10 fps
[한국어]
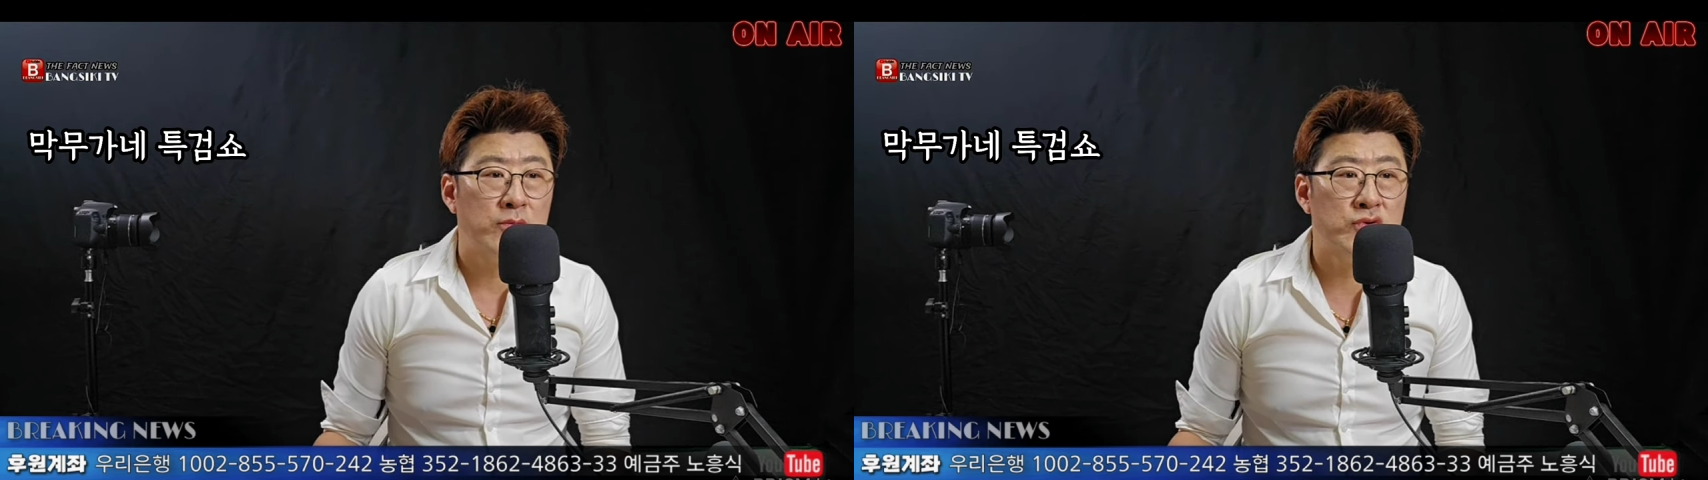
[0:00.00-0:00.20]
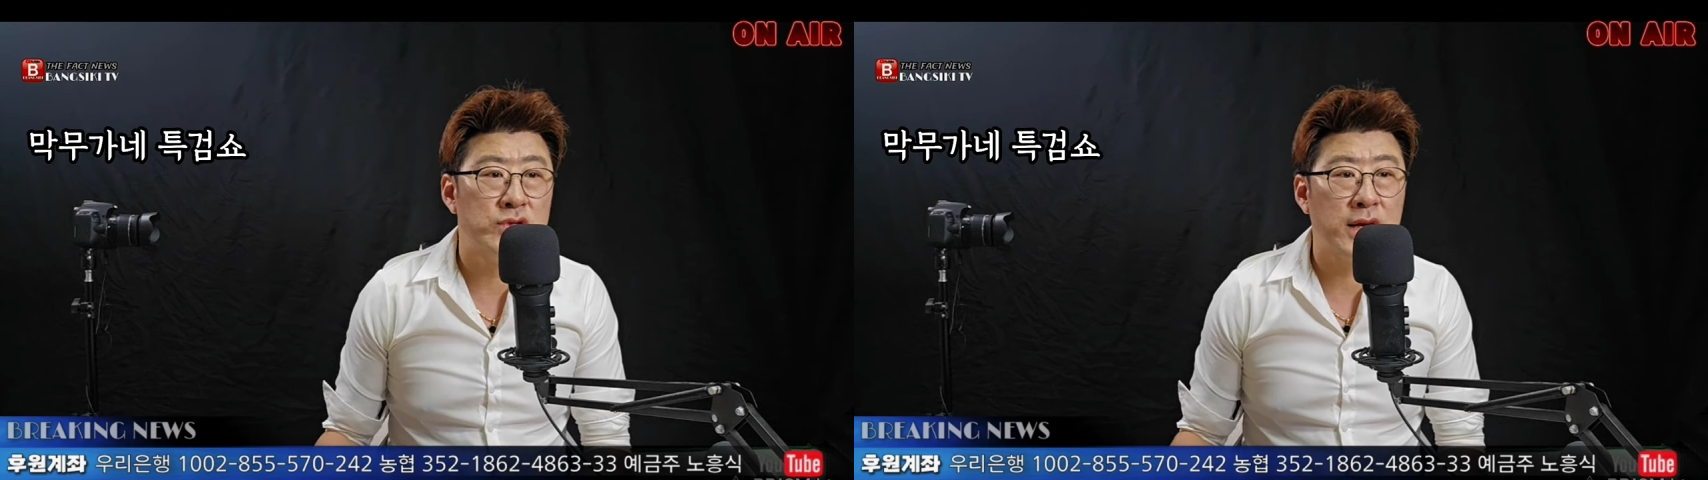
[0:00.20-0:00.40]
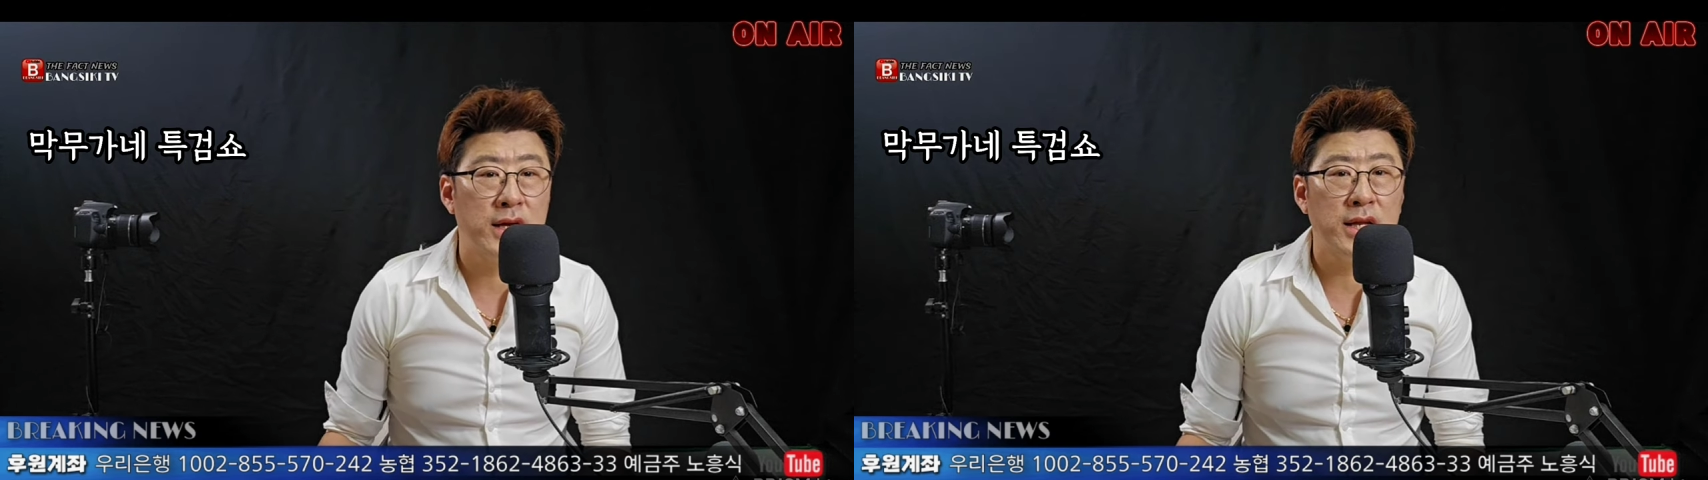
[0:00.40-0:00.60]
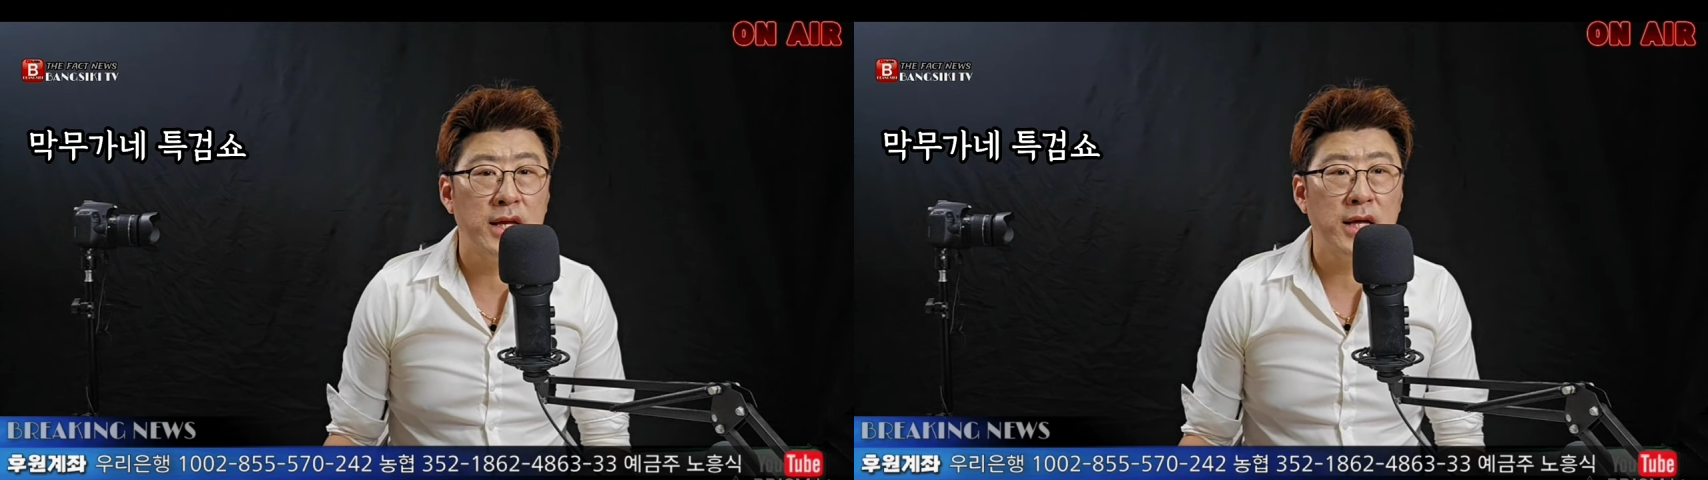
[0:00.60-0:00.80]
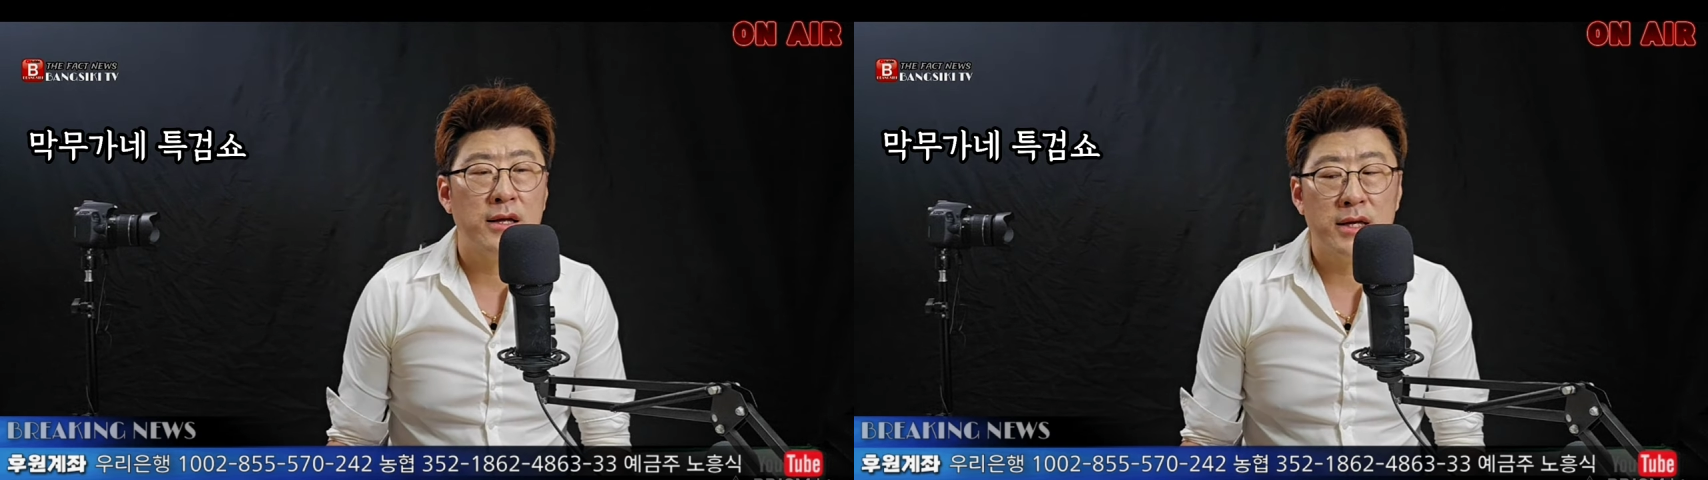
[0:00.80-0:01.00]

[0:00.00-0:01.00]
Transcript: 문재인이